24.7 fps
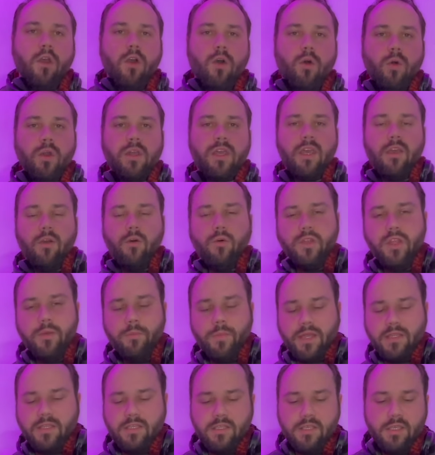Ok, on est
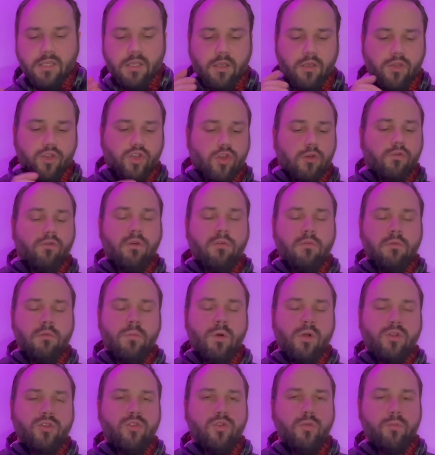parti, j'envoie mon
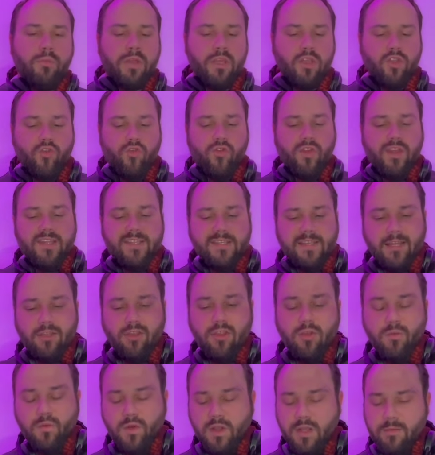morceau B, je fais
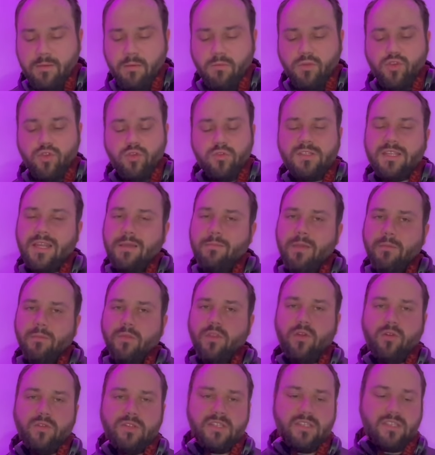exactement la même chose, la même
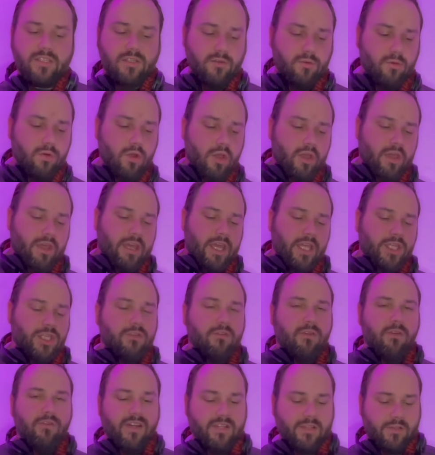transition, et tu
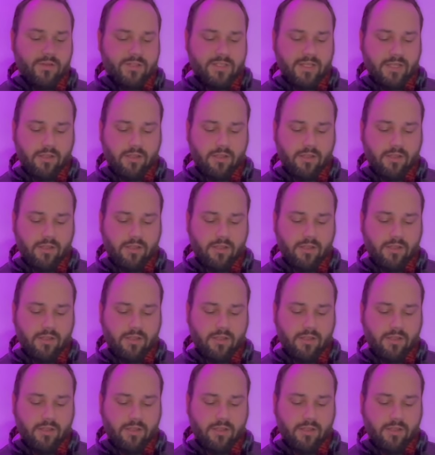vas voir ce que ça